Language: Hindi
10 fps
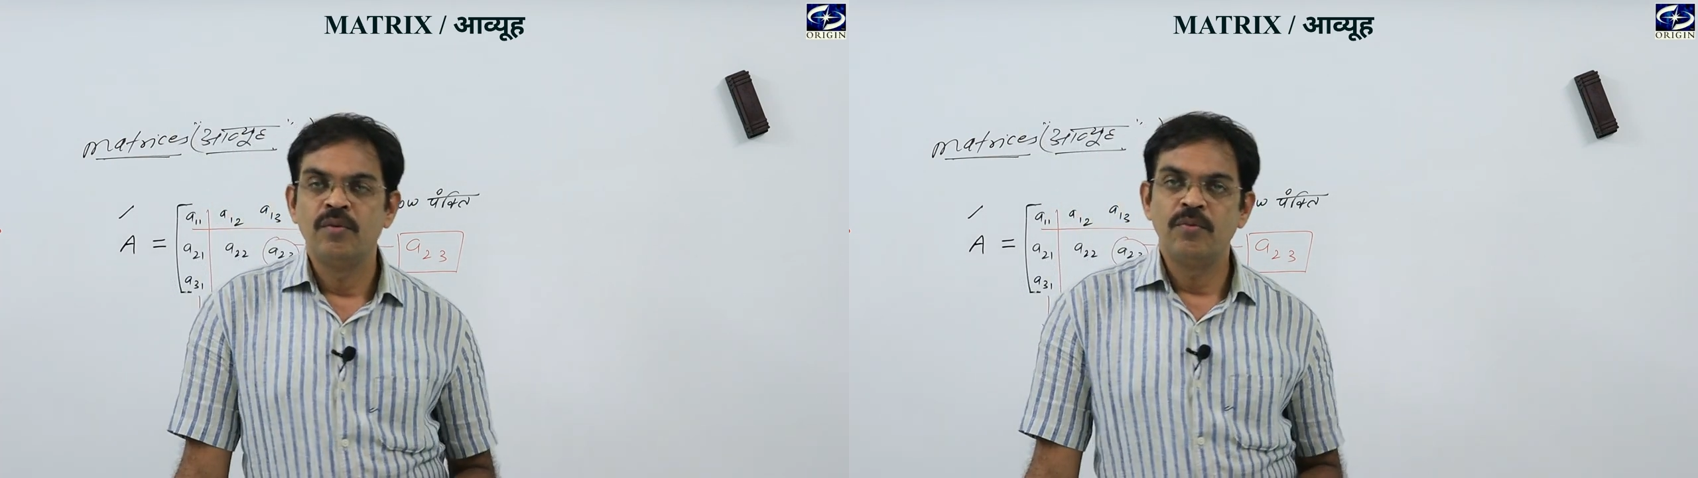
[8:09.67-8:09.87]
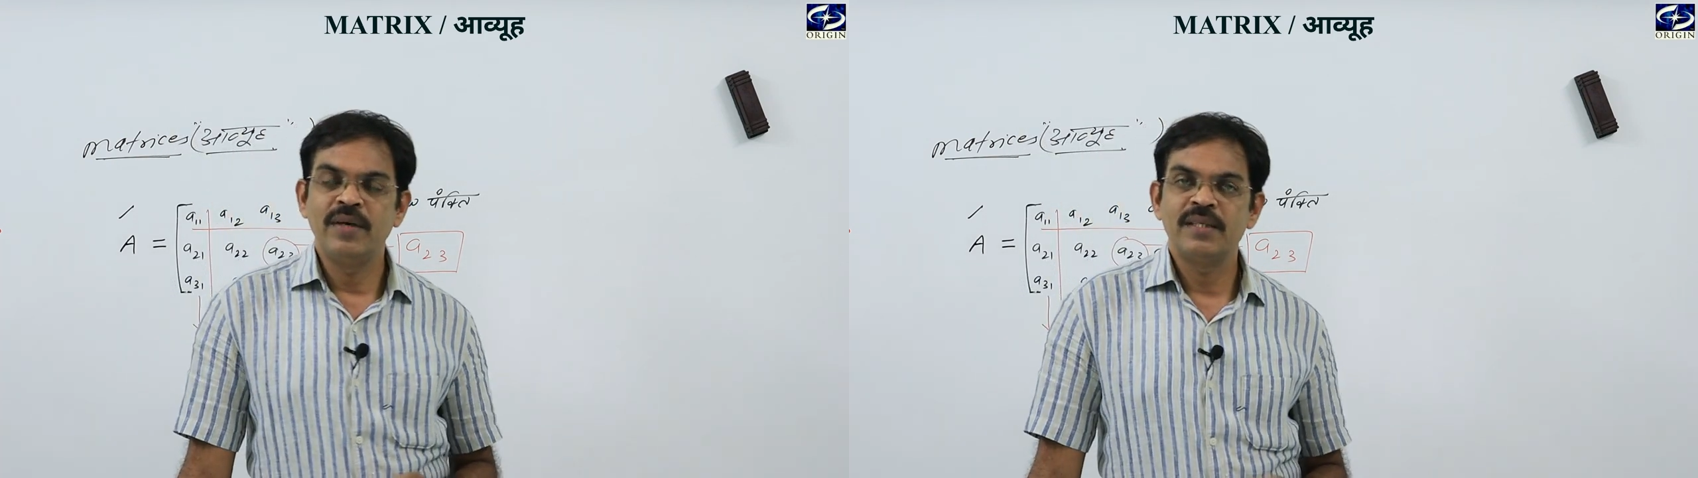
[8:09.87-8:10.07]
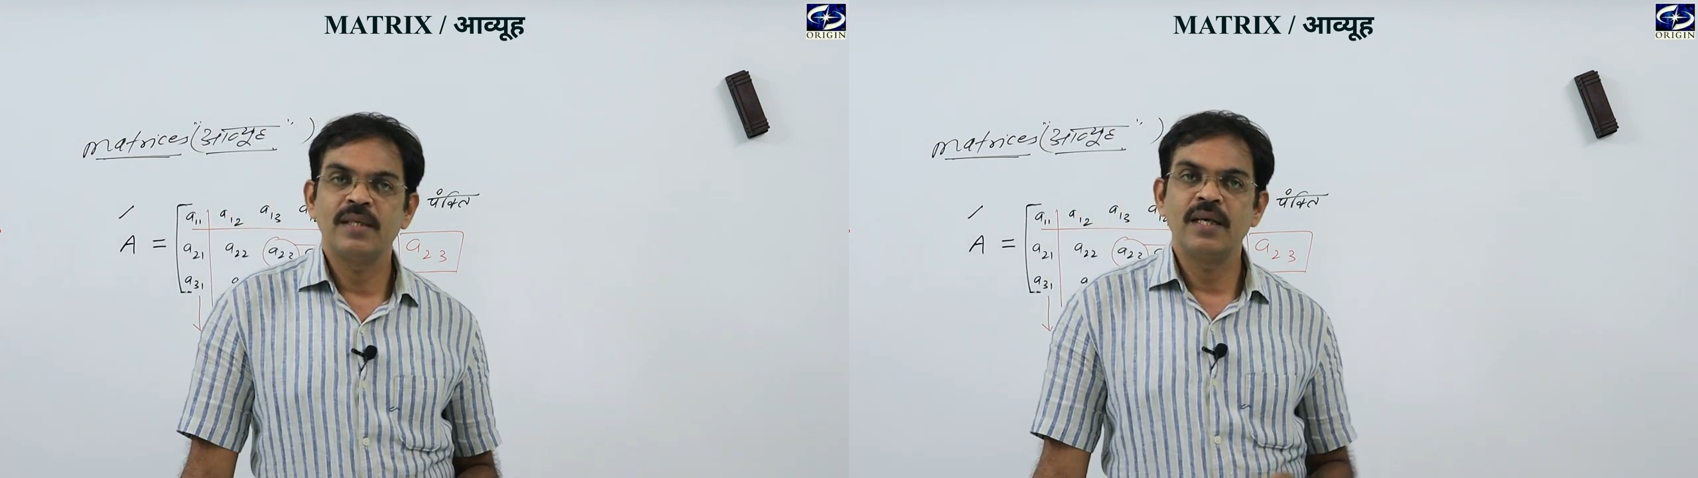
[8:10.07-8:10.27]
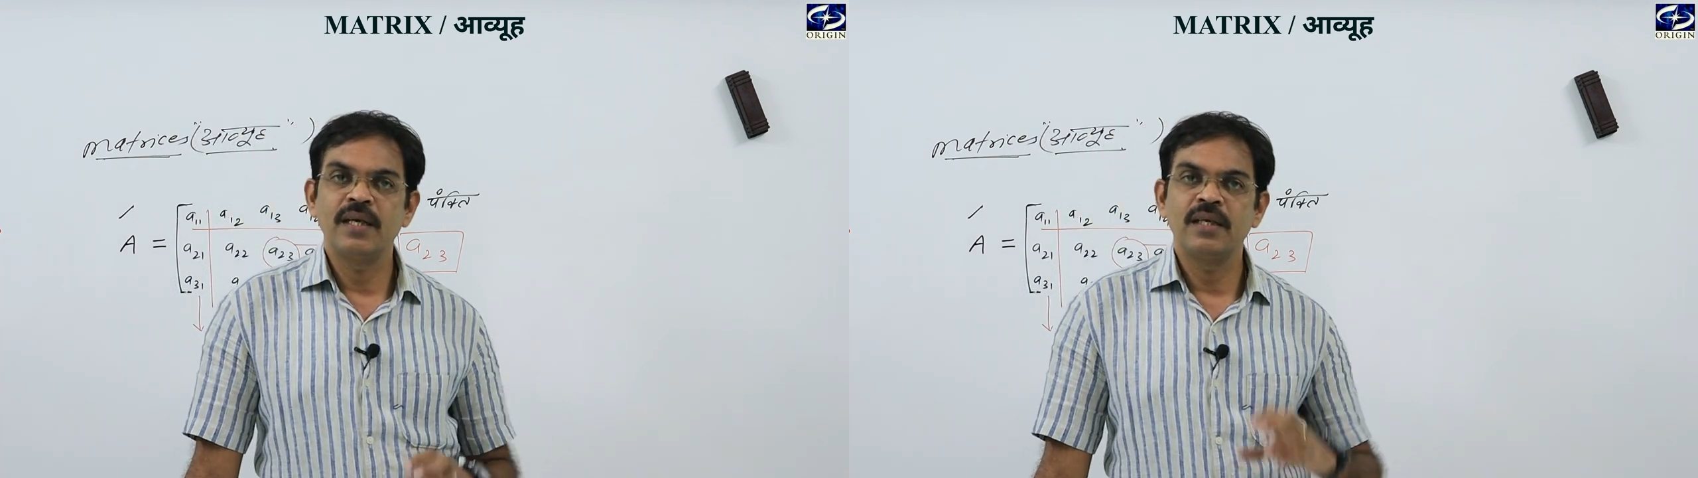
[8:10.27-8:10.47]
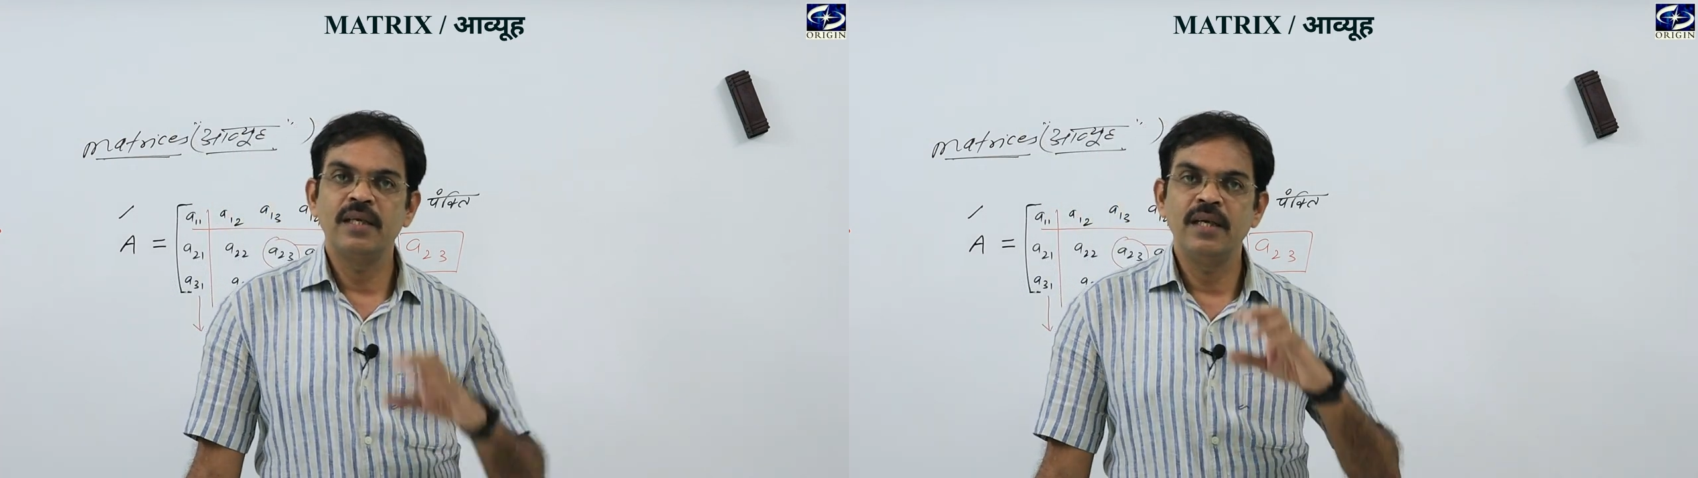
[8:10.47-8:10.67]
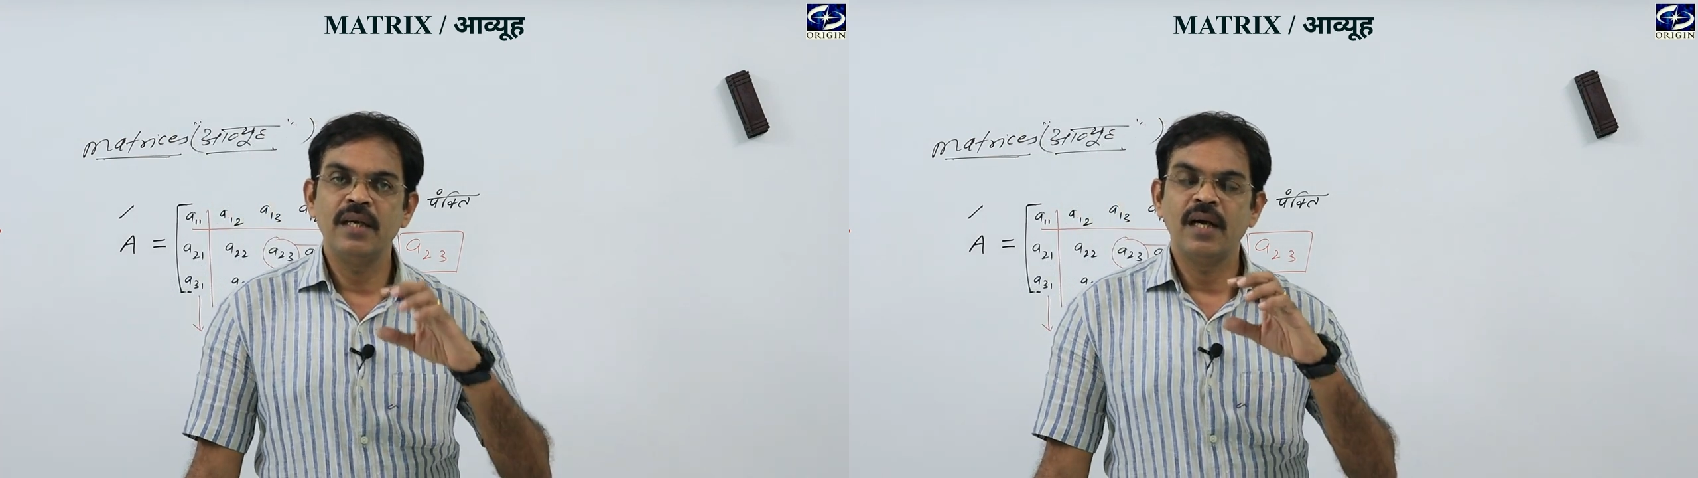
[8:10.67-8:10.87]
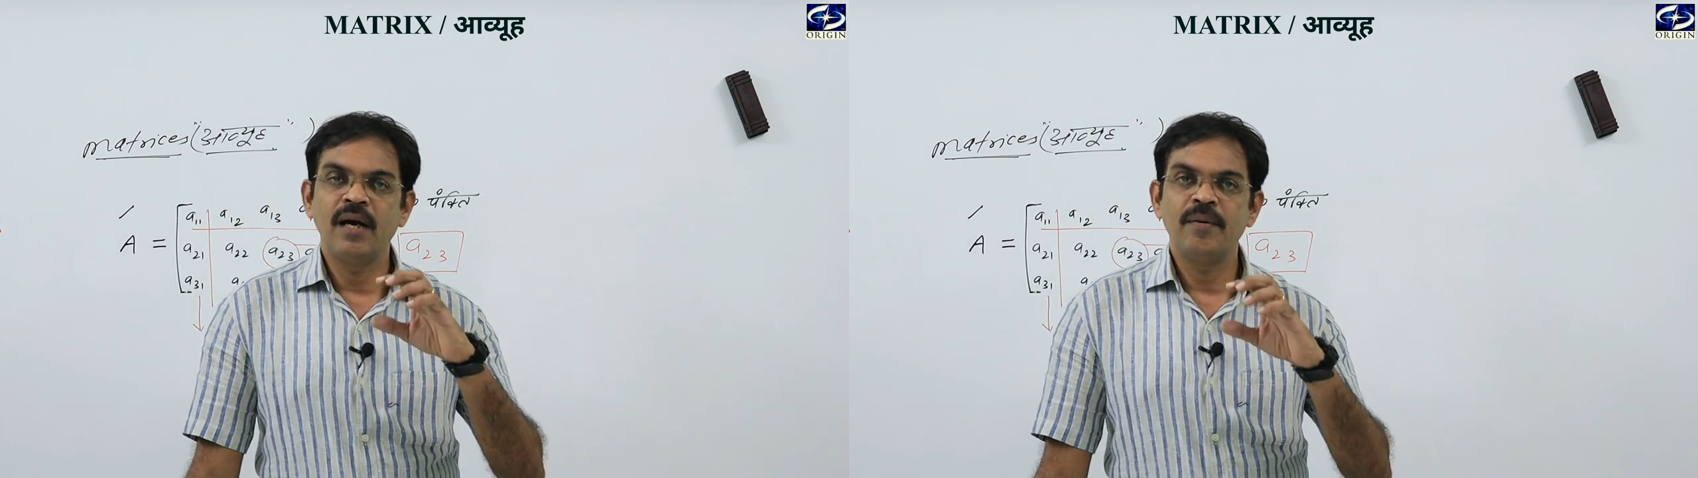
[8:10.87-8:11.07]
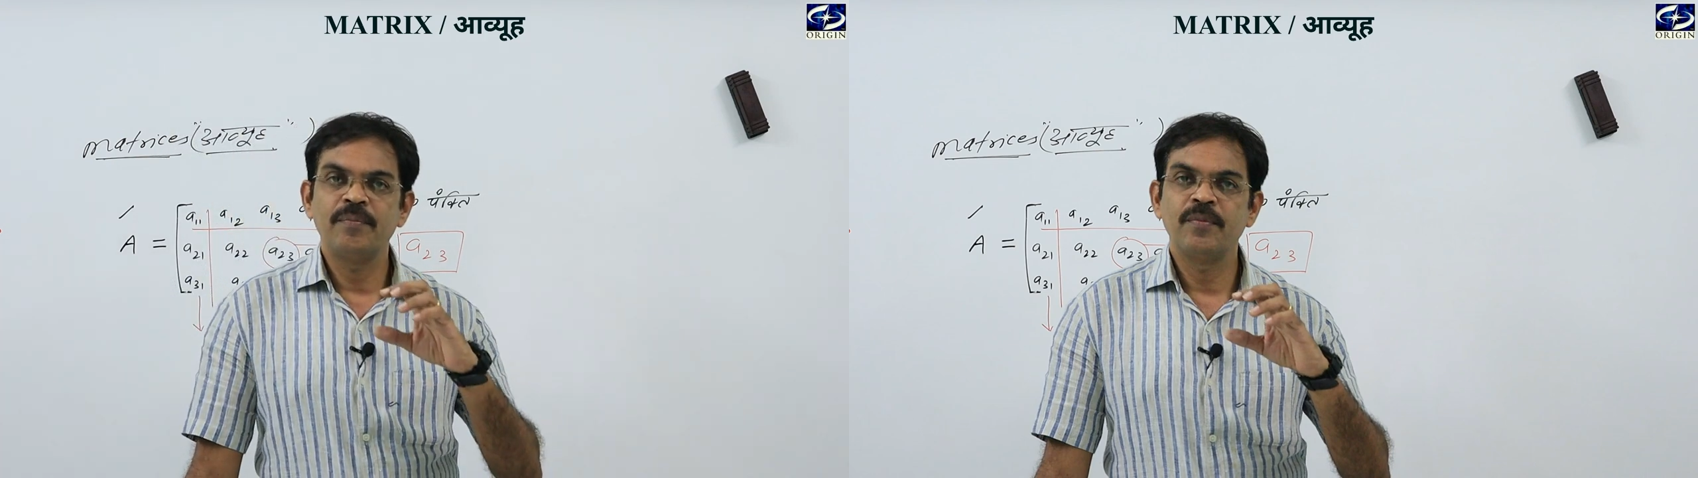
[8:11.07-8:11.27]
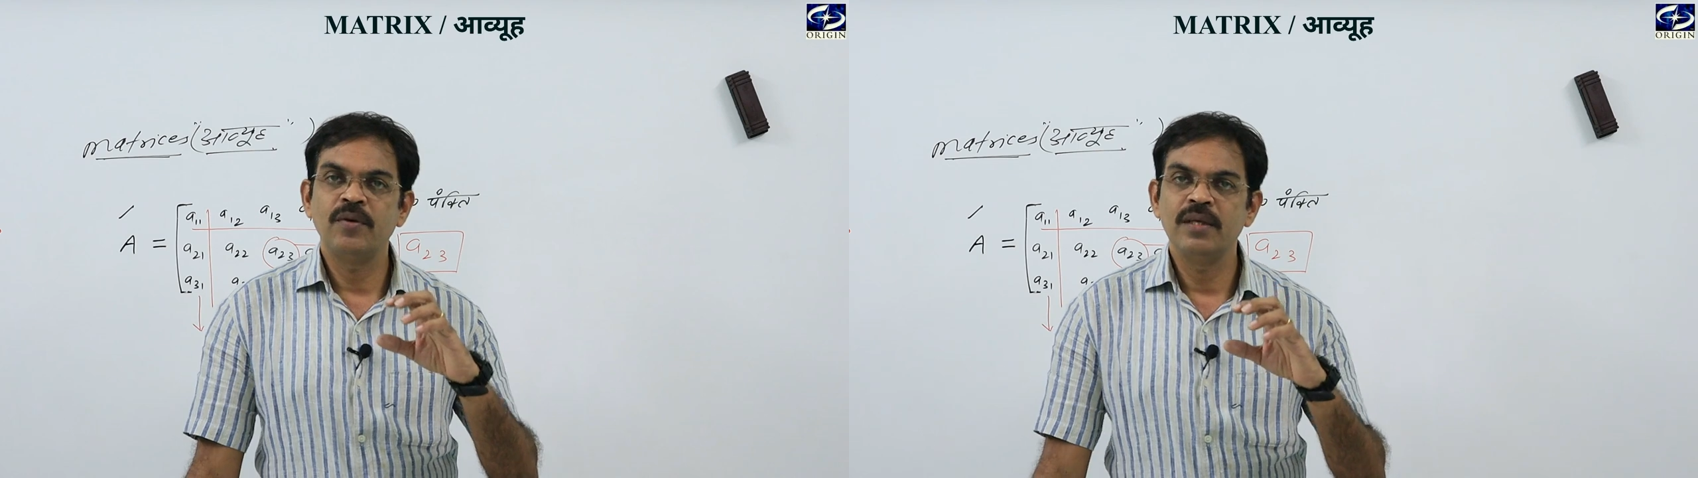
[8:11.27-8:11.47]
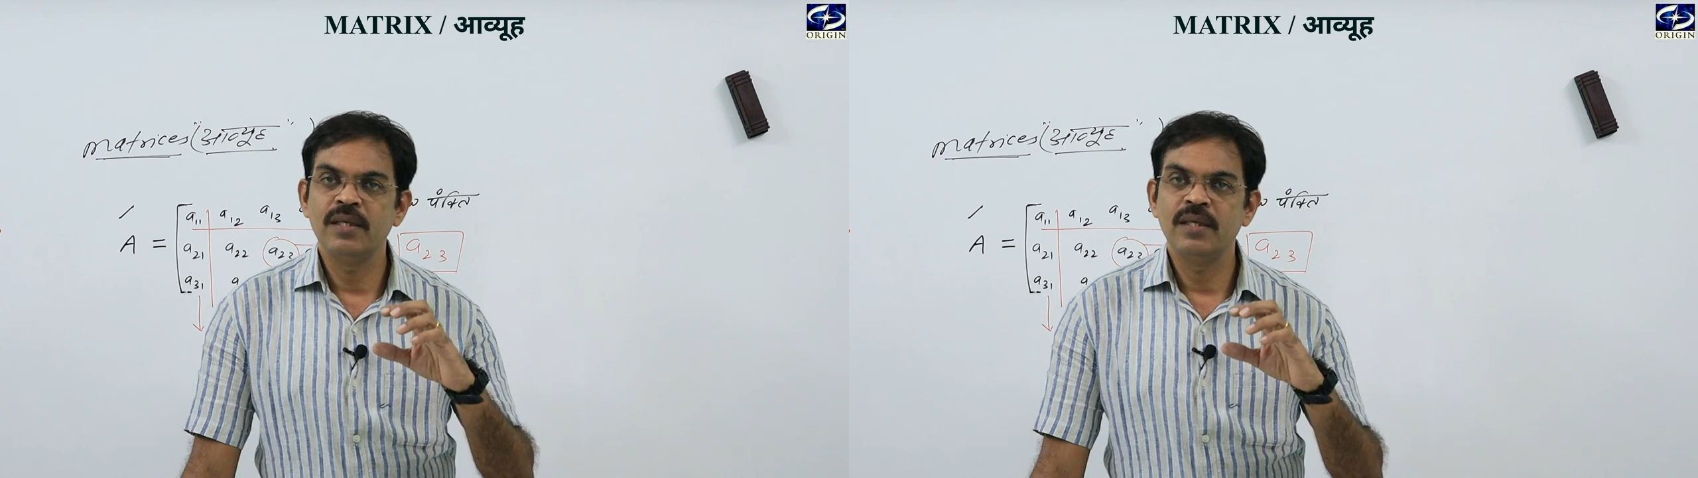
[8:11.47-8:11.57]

वो ऐसा है कि आपको